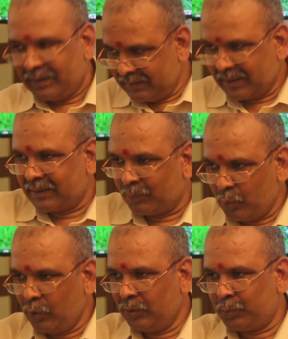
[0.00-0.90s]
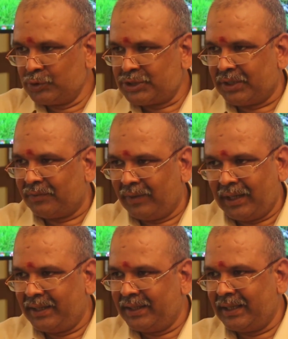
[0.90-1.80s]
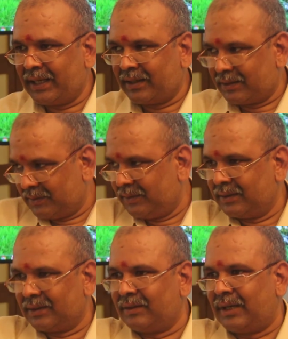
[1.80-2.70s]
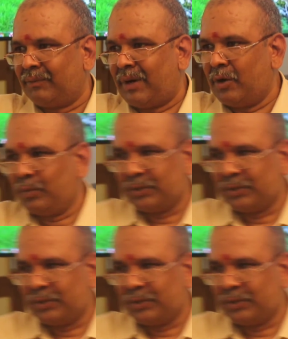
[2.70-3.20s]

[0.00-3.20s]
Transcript: இந்த மூணு பூச்சி வெள்ளை ஈயாக இருக்கட்டும் மாவு